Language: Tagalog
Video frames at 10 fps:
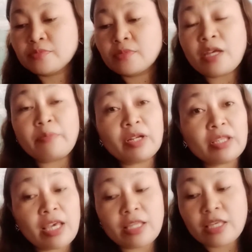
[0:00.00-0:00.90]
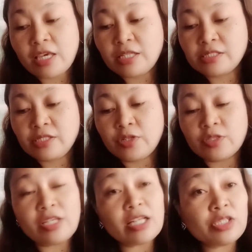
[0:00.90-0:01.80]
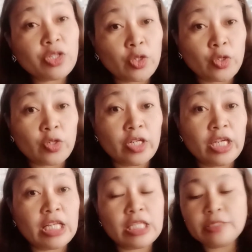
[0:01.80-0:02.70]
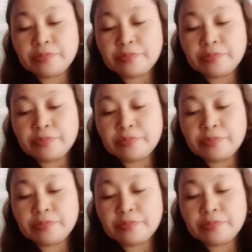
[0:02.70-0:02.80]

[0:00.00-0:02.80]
Number 10 is yung dance tutorial.